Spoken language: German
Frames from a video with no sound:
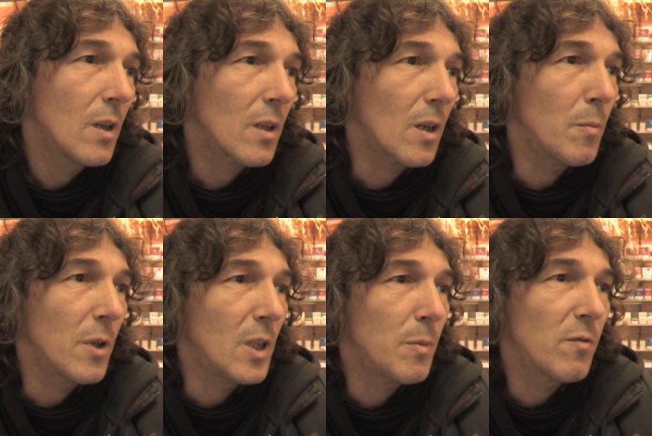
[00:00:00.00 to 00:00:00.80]
da kann
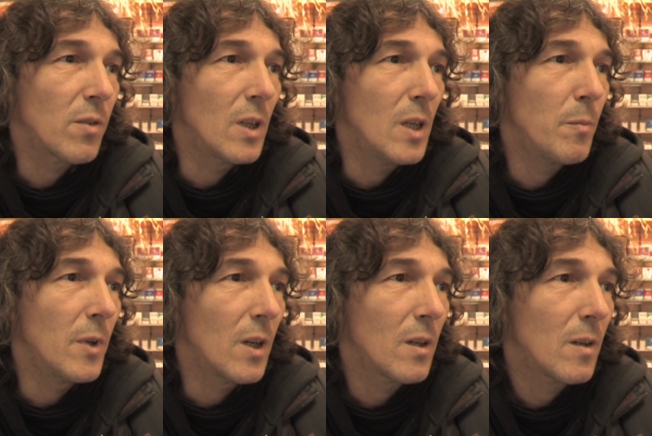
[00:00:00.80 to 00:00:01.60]
man nicht mehr von leben. Ne?